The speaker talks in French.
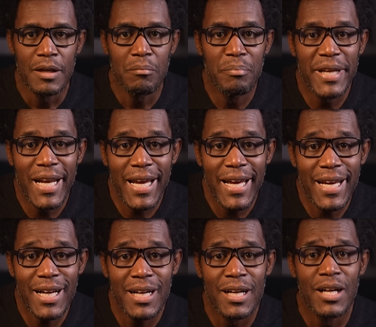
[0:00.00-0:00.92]
Bel
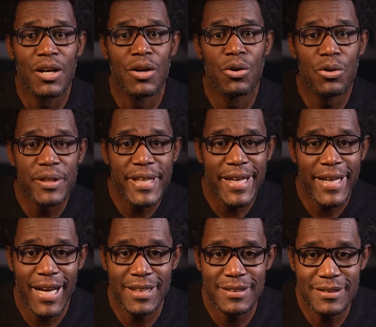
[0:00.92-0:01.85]
Air, l'un des
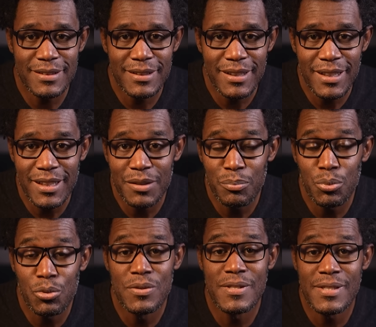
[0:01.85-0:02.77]
quartiers les
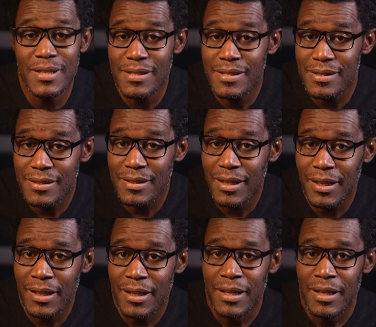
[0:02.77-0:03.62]
plus anciens